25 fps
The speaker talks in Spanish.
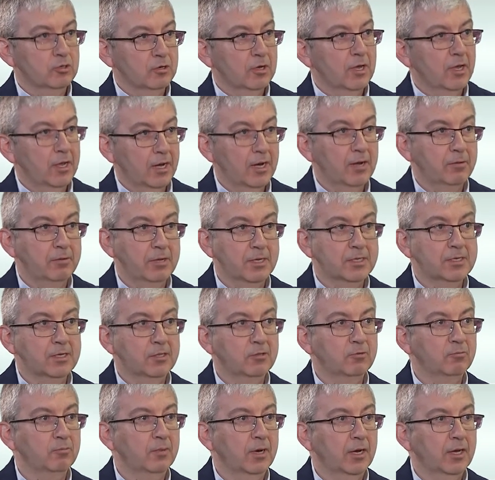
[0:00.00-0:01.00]
Él había
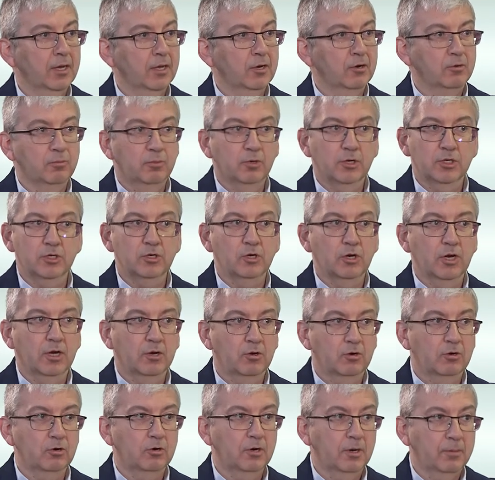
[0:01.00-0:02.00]
sido un banquero, por eso la
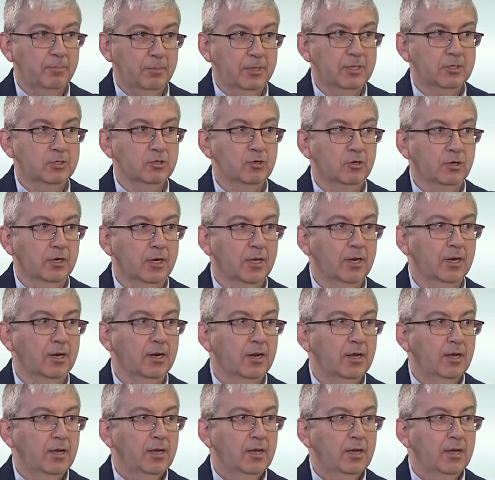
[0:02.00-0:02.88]
corona pensó en él.